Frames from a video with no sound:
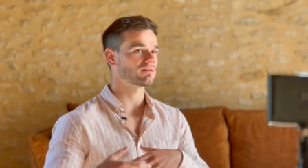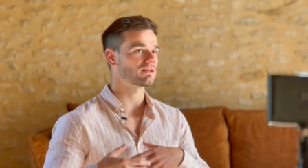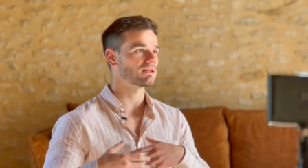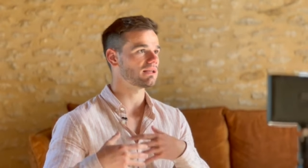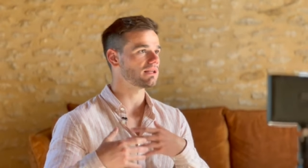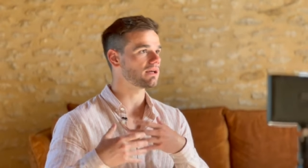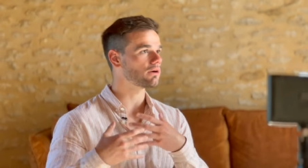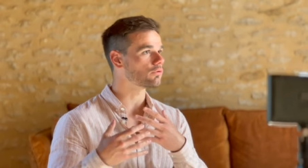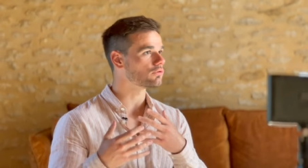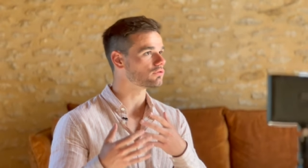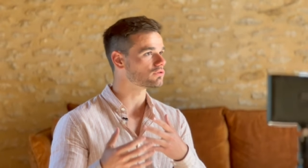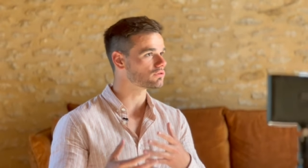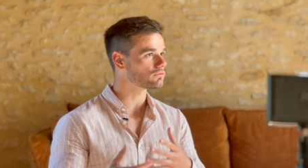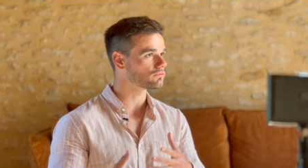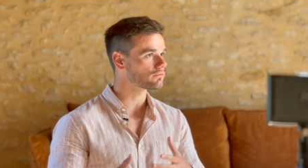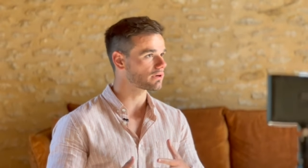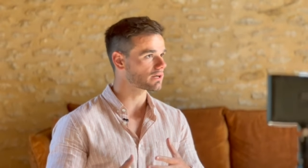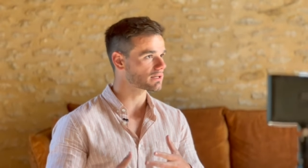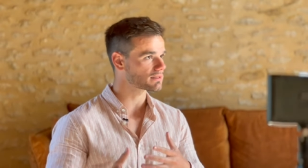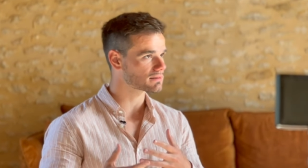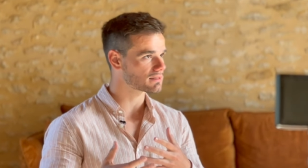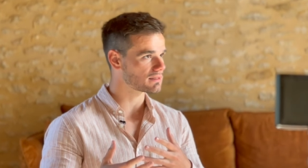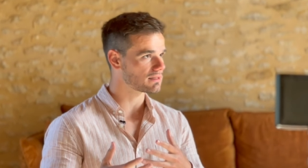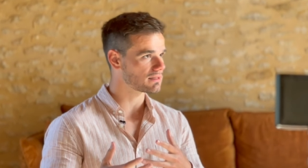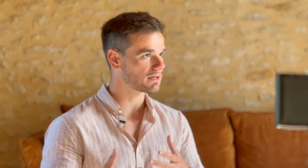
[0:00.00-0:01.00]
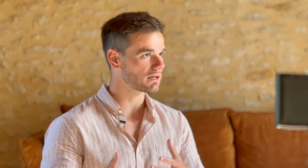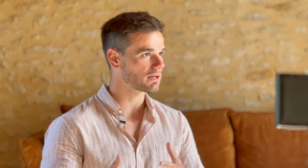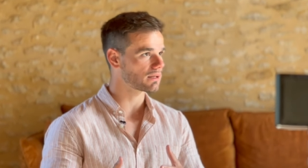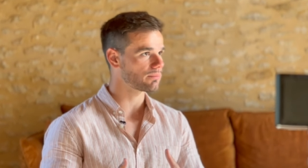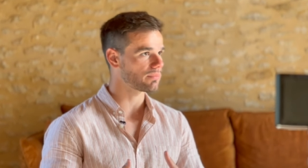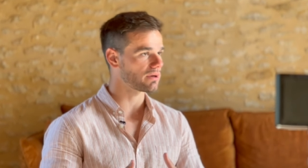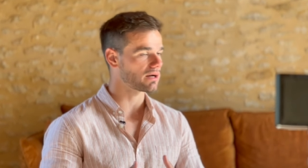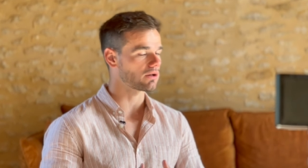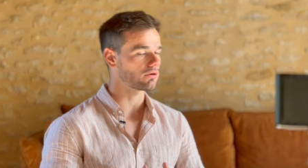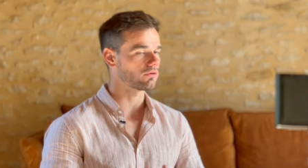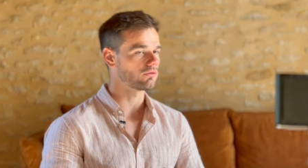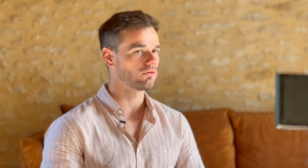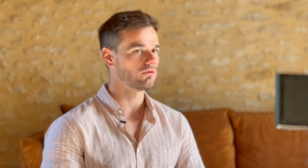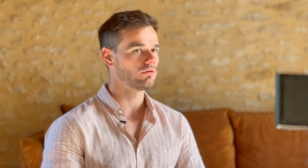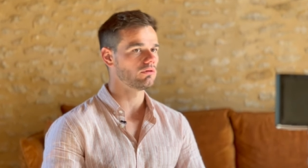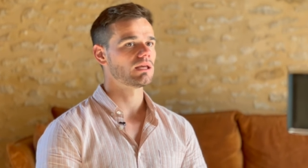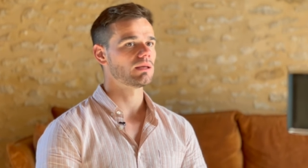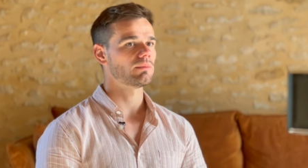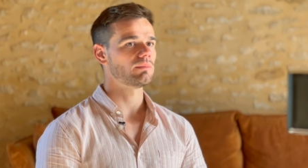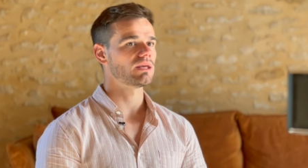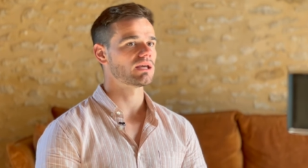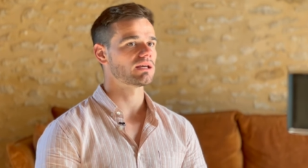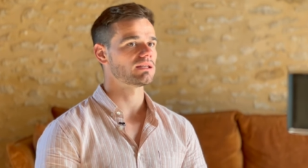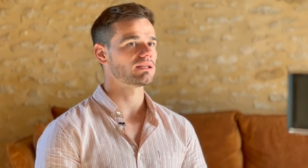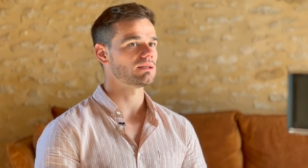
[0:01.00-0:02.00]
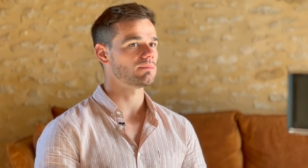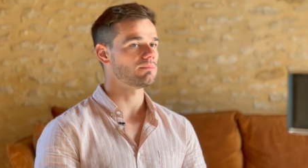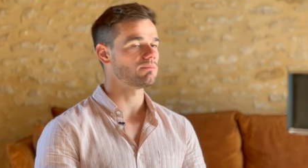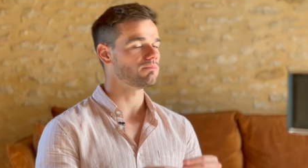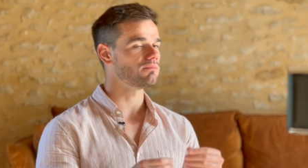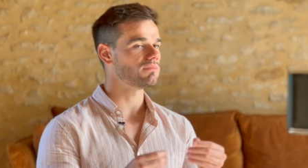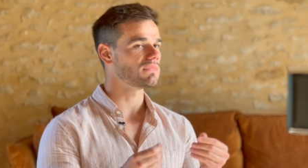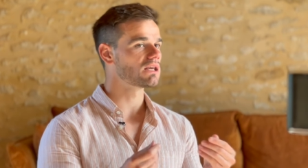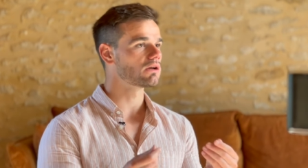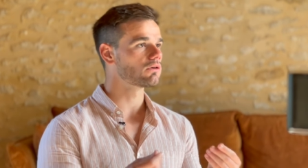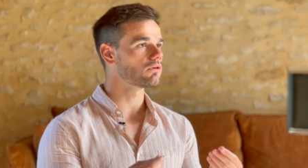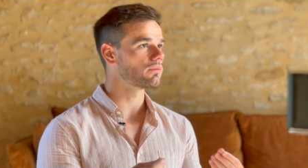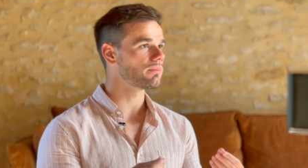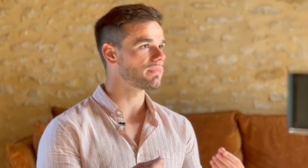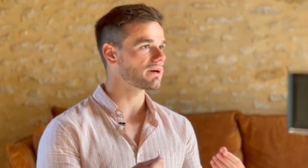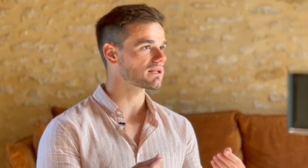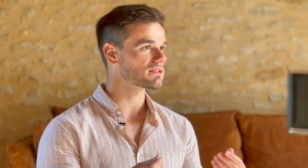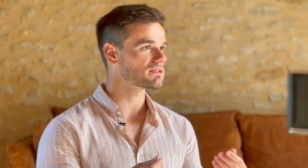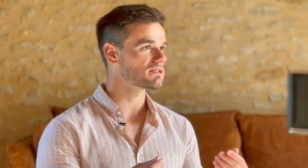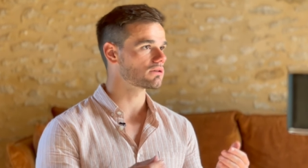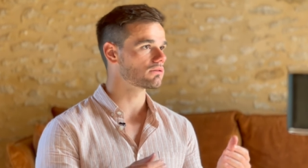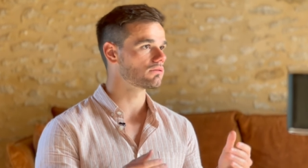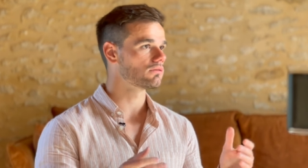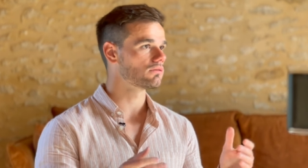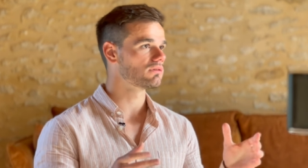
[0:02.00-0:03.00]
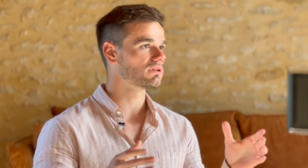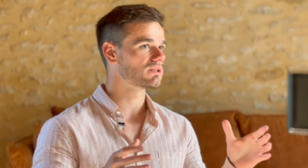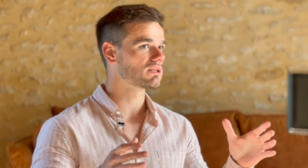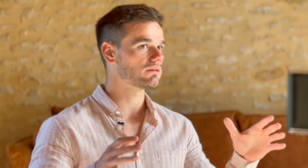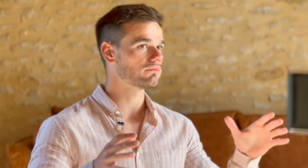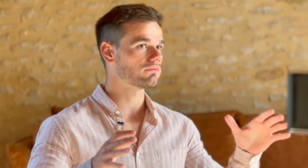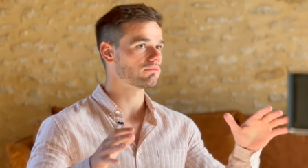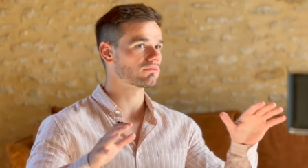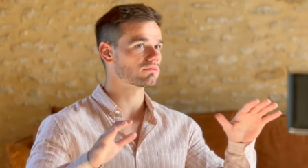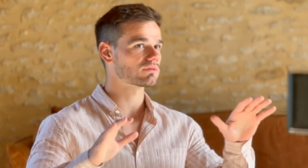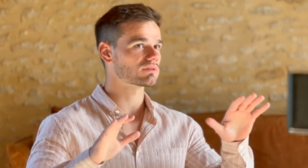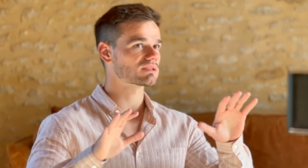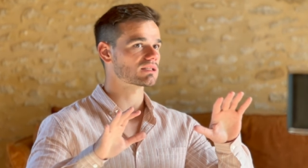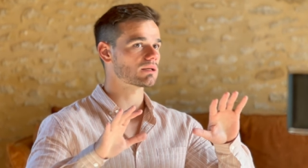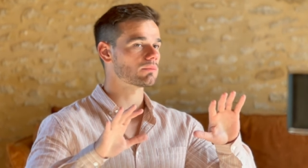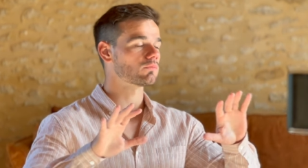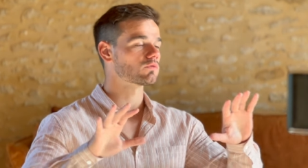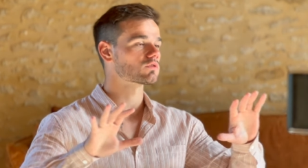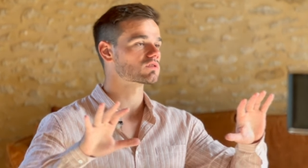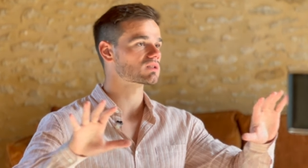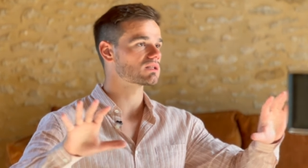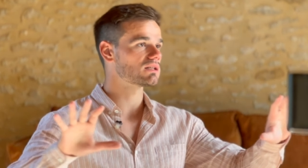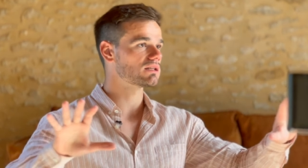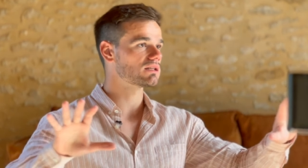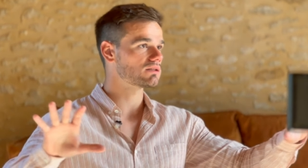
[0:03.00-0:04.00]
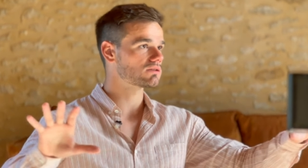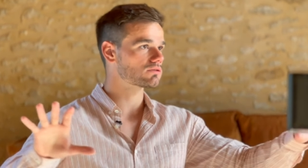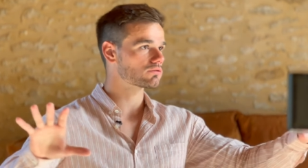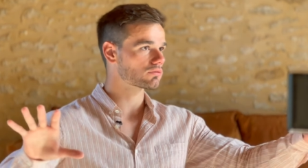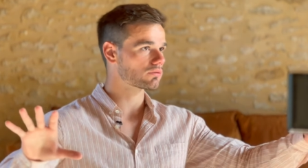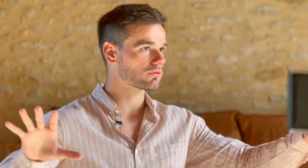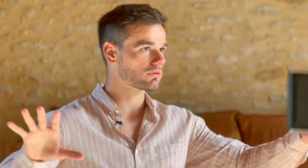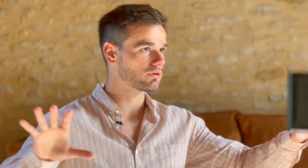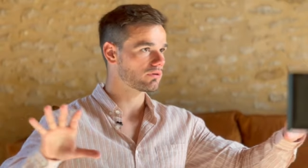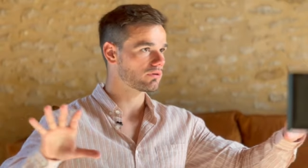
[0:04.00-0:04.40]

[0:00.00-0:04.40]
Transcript: l'érosion accélérée par l'eau, et eh bien des microparticules qui vont s'amonceler sur